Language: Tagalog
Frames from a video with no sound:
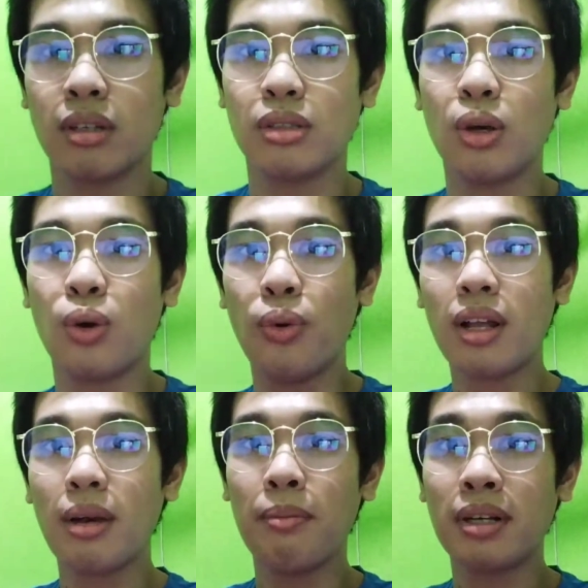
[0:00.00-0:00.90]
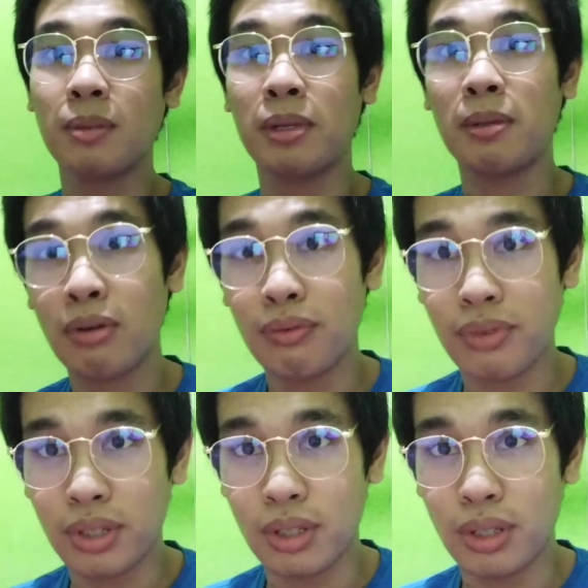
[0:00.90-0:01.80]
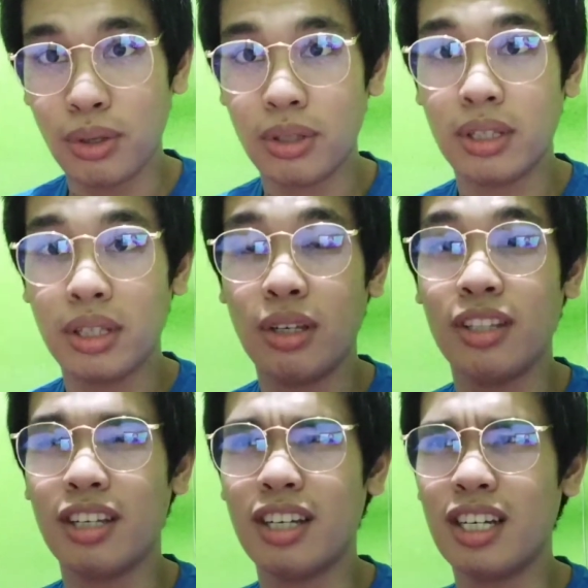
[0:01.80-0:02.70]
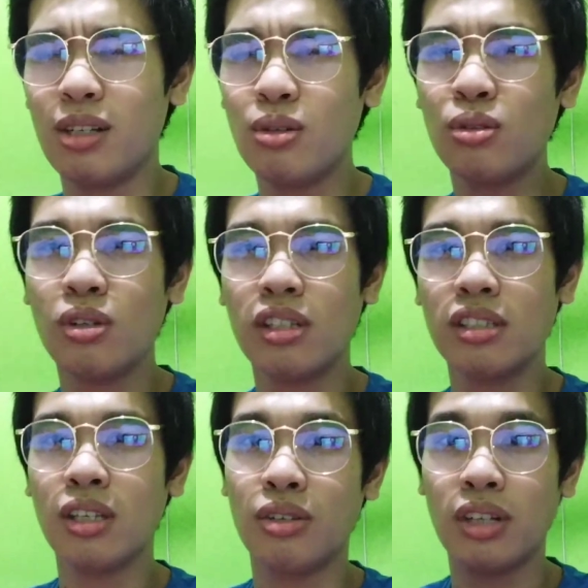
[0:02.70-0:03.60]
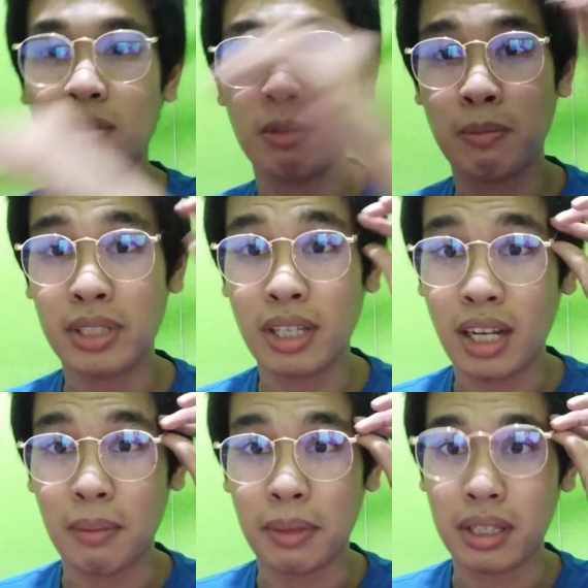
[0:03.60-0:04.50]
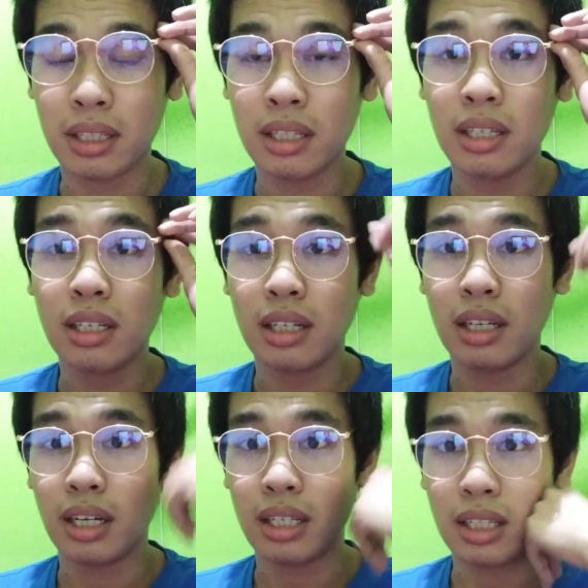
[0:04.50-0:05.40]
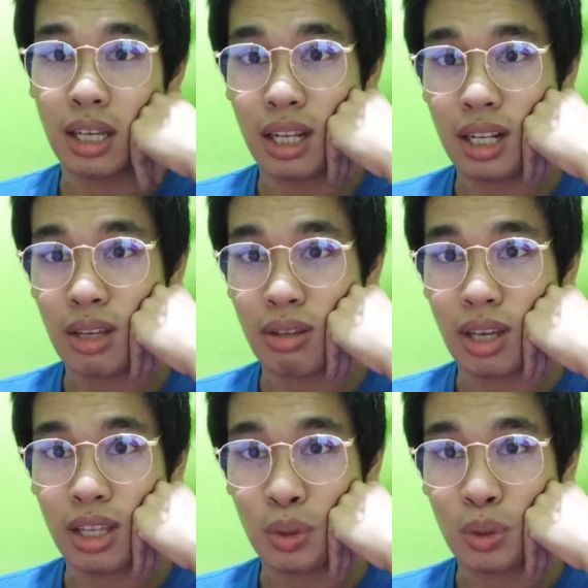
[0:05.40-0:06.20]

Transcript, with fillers: So, welcome back sa panibagong video at ngayon ay gusto ko lang sa inyo guys magpasalamat at dahil ngayon ay